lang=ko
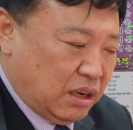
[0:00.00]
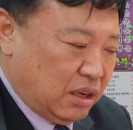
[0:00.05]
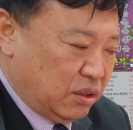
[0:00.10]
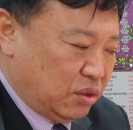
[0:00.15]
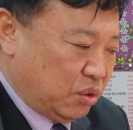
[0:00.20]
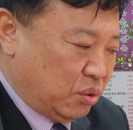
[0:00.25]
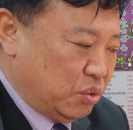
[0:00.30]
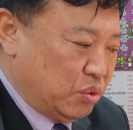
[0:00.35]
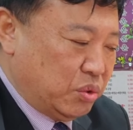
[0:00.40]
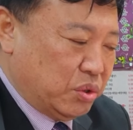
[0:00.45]

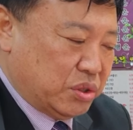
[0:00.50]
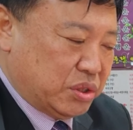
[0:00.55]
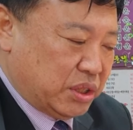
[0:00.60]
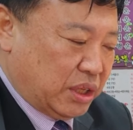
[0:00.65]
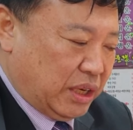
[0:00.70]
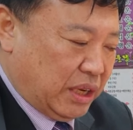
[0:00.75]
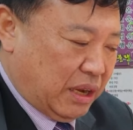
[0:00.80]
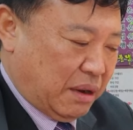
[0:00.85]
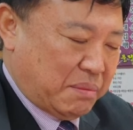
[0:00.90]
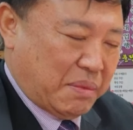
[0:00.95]
또
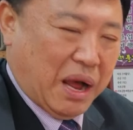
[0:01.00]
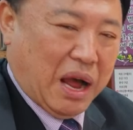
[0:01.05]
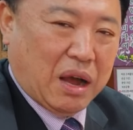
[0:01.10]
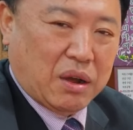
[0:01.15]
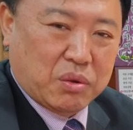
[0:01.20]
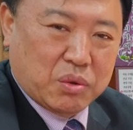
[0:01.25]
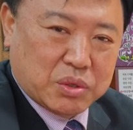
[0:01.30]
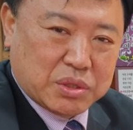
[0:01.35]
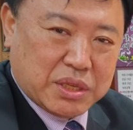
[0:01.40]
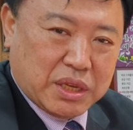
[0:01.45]
우울증이나
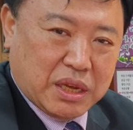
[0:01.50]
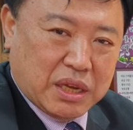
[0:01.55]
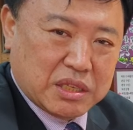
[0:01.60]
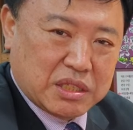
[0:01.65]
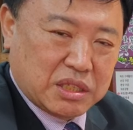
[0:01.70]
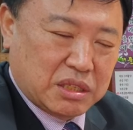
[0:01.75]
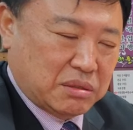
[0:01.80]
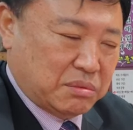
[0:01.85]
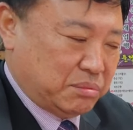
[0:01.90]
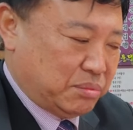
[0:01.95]
마음고생
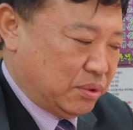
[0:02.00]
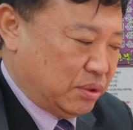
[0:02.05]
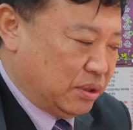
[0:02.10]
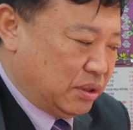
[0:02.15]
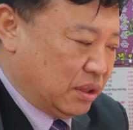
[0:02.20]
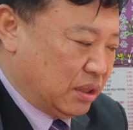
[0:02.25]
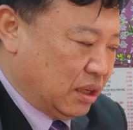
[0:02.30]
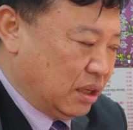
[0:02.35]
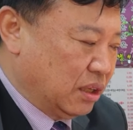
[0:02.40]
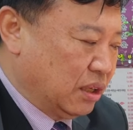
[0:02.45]
하시는
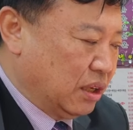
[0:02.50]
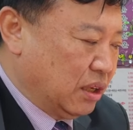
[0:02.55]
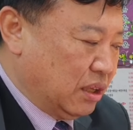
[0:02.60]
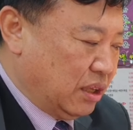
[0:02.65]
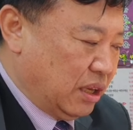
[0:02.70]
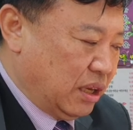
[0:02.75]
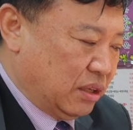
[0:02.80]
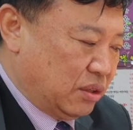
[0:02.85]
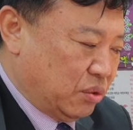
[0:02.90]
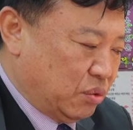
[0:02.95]
분들은
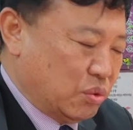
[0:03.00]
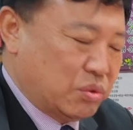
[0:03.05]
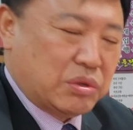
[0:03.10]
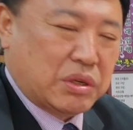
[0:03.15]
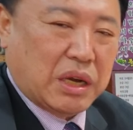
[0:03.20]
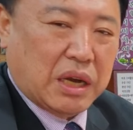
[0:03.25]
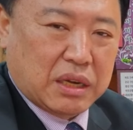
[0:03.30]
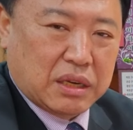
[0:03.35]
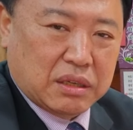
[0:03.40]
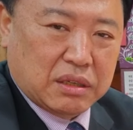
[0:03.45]
내일 또
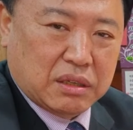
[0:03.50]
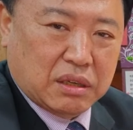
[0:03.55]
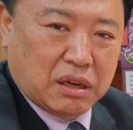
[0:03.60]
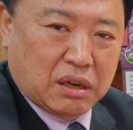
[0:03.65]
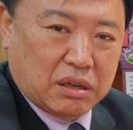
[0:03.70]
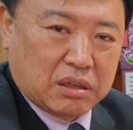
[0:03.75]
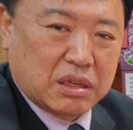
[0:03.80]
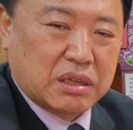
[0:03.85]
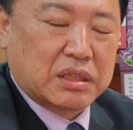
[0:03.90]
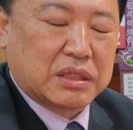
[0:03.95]
욱하는
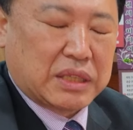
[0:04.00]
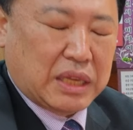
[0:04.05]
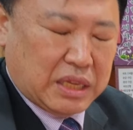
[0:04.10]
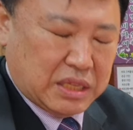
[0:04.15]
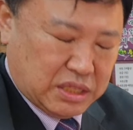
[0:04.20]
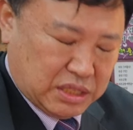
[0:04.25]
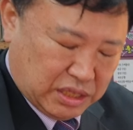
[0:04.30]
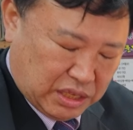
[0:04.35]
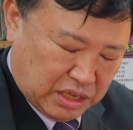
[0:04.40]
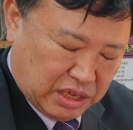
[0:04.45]
거
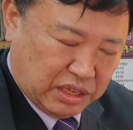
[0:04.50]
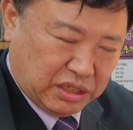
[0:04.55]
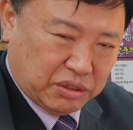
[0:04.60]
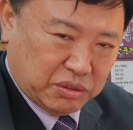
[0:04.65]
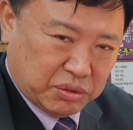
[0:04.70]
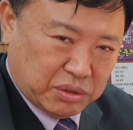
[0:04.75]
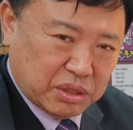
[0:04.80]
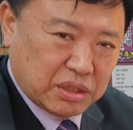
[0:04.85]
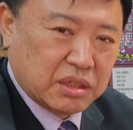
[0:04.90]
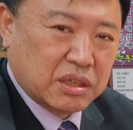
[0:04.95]
극단적인
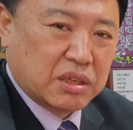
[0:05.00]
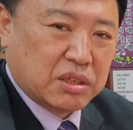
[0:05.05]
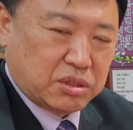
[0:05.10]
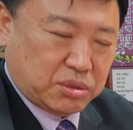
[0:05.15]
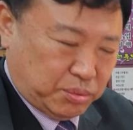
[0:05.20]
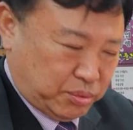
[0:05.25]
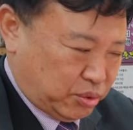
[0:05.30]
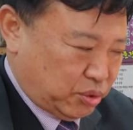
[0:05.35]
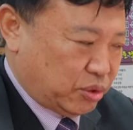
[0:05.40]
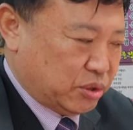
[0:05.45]
행동을
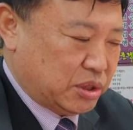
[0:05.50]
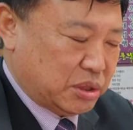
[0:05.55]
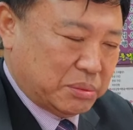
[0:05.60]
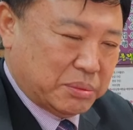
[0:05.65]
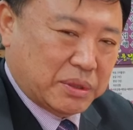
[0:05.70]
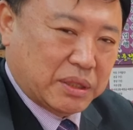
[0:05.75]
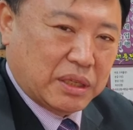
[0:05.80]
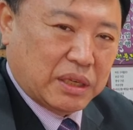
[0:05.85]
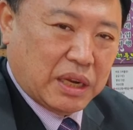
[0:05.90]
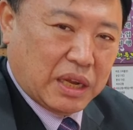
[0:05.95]
좀
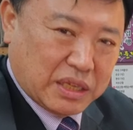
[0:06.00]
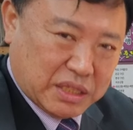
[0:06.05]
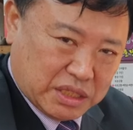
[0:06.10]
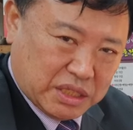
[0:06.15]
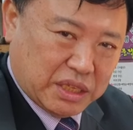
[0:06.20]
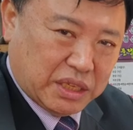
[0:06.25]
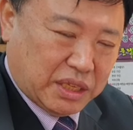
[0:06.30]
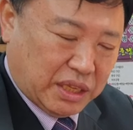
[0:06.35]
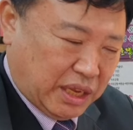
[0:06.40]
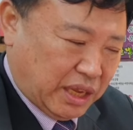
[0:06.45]
조심을
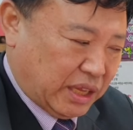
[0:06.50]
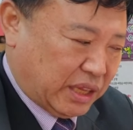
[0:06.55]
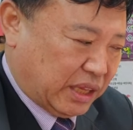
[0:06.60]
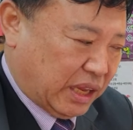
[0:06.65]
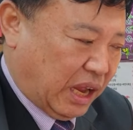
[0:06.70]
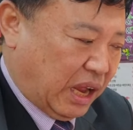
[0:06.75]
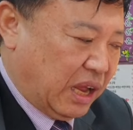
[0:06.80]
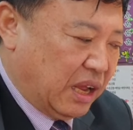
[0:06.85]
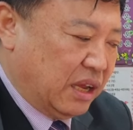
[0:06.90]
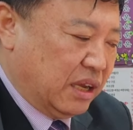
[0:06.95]
하셔야
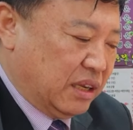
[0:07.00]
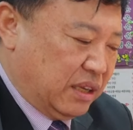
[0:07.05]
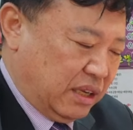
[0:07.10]
되겠다